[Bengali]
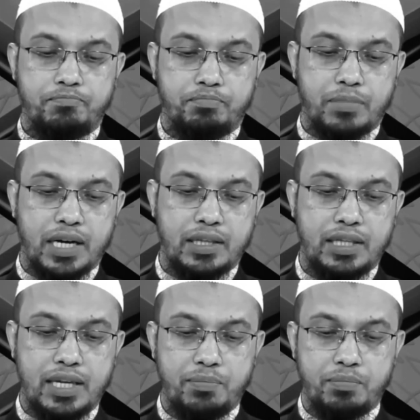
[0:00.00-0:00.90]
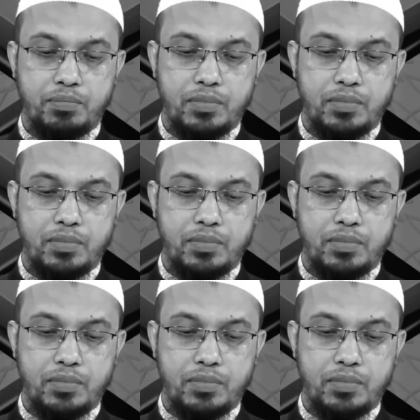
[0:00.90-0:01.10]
মাহতিম